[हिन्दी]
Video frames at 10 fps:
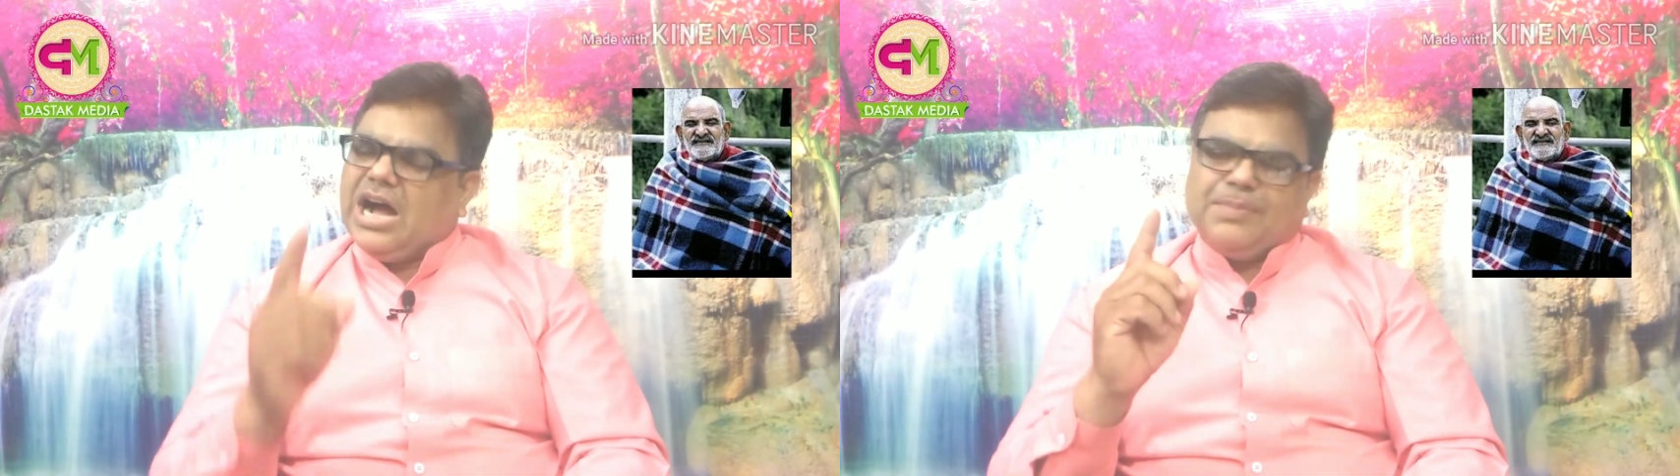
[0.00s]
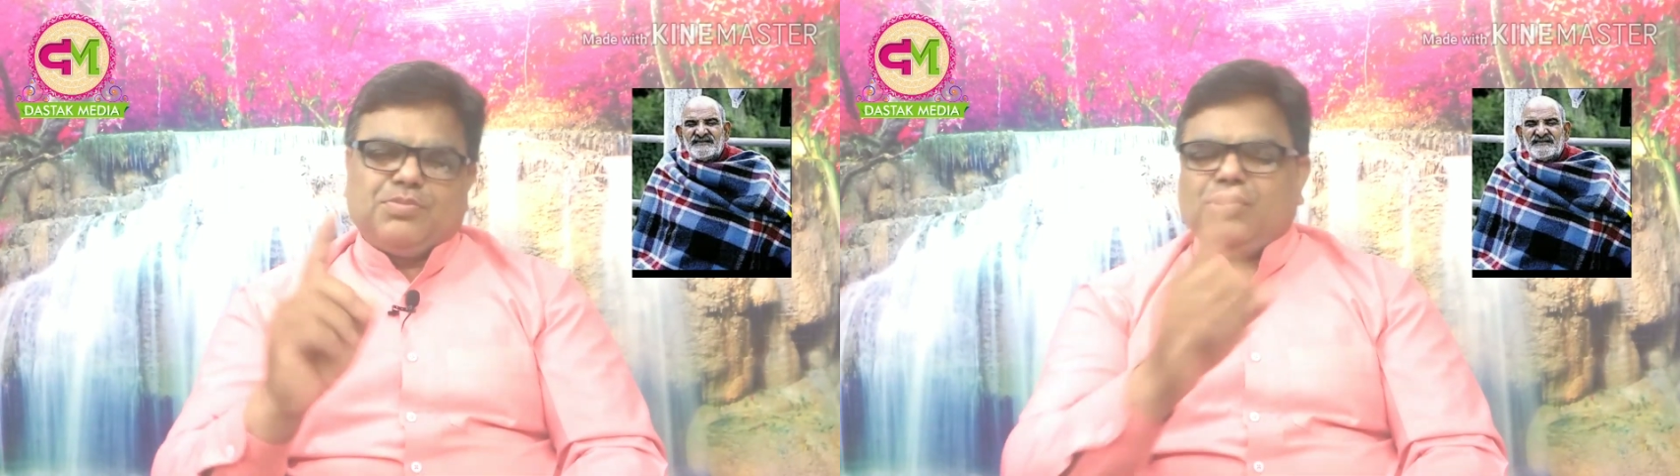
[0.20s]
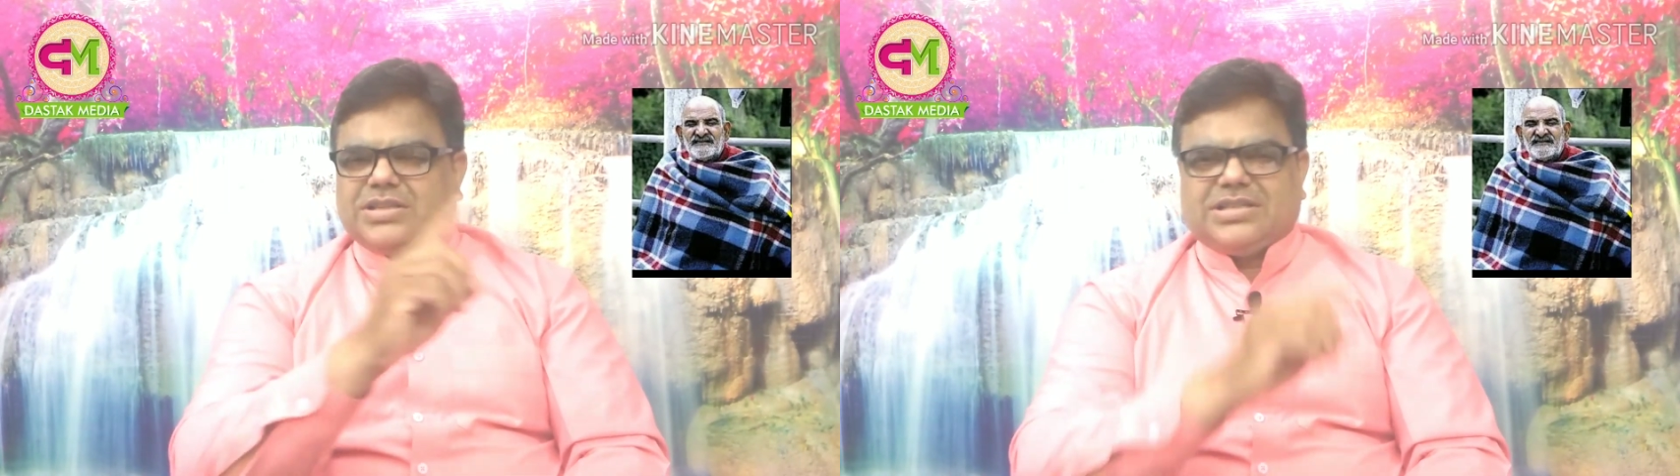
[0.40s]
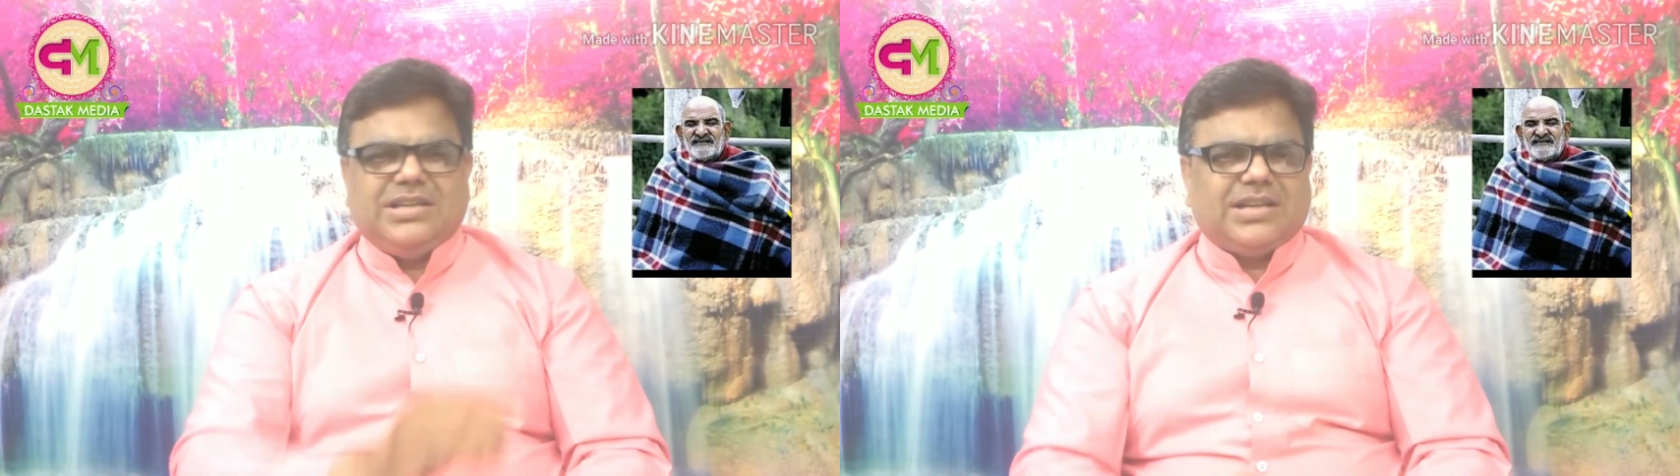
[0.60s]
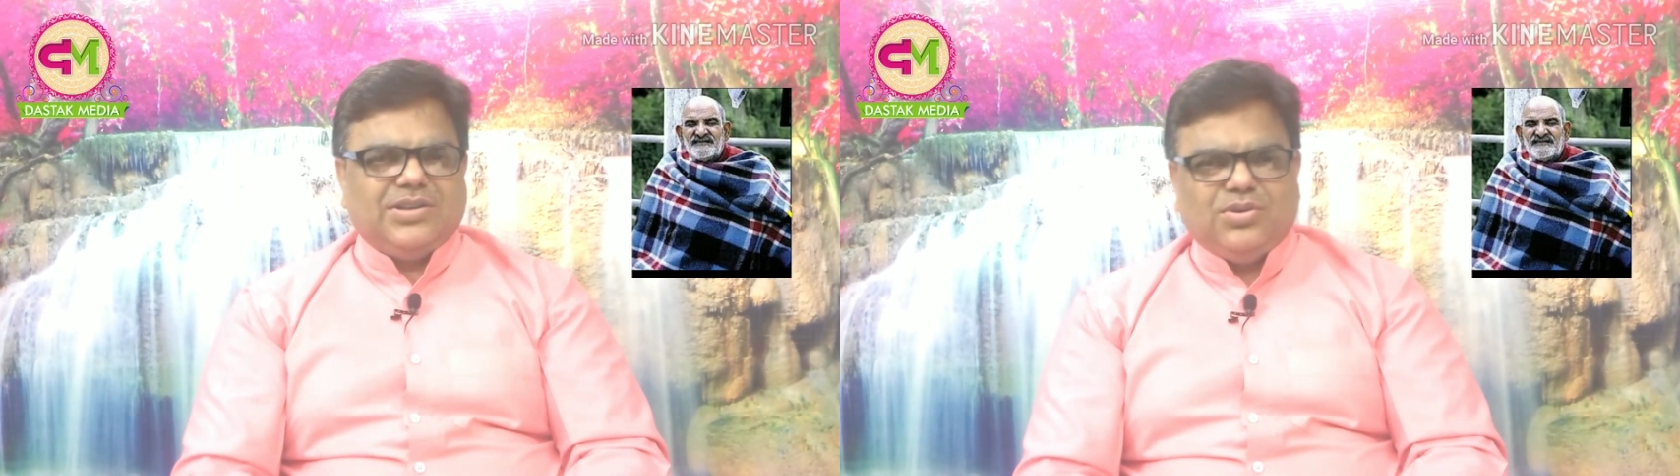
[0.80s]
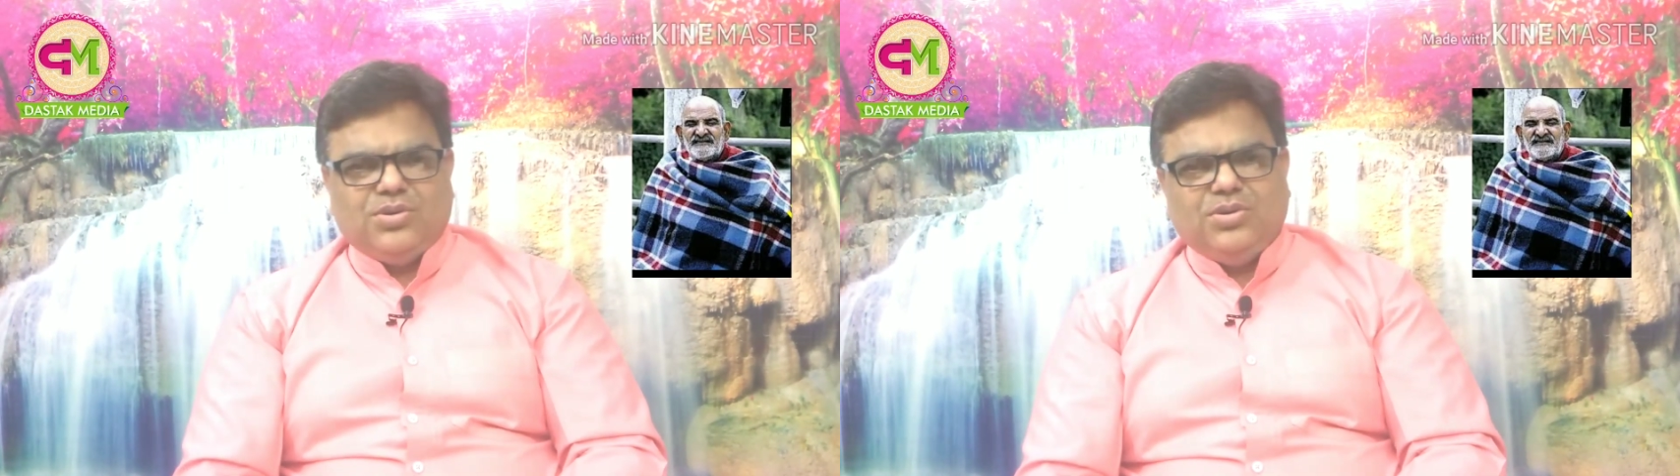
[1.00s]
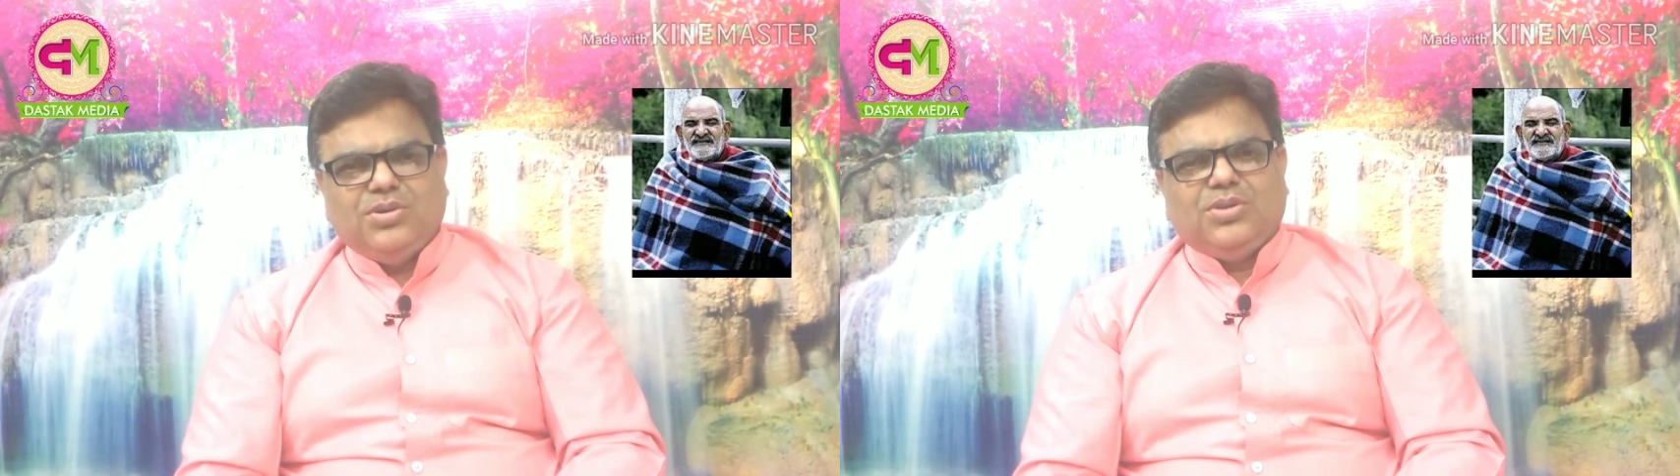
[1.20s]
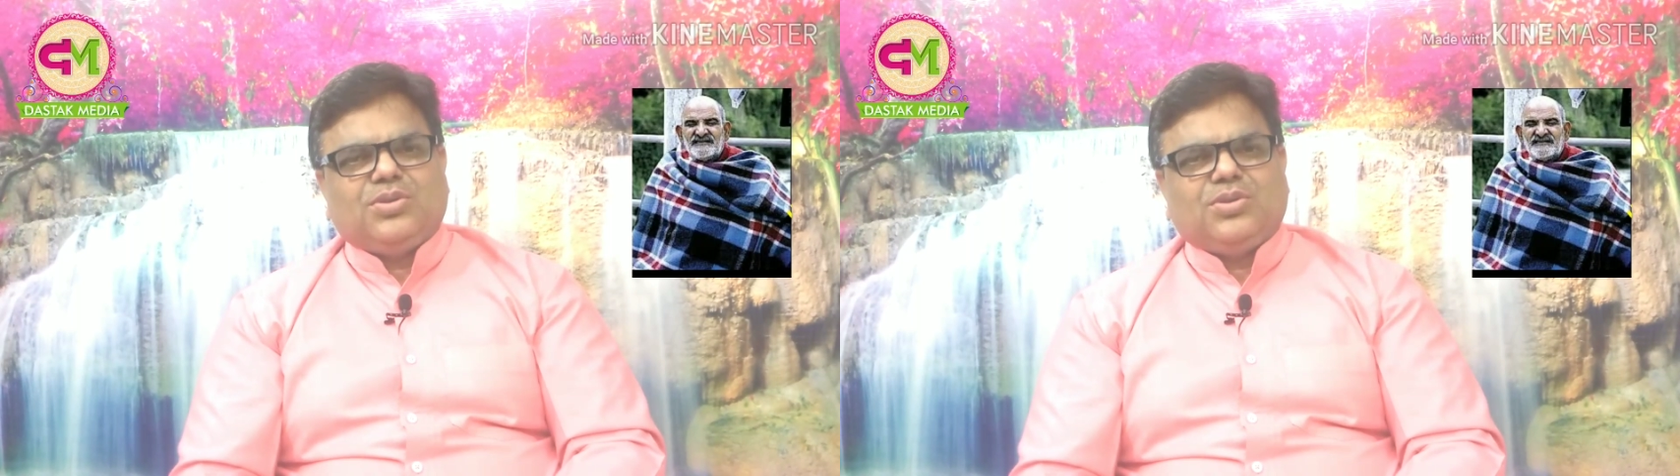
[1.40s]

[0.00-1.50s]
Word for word: आपको अच्छी लगी हो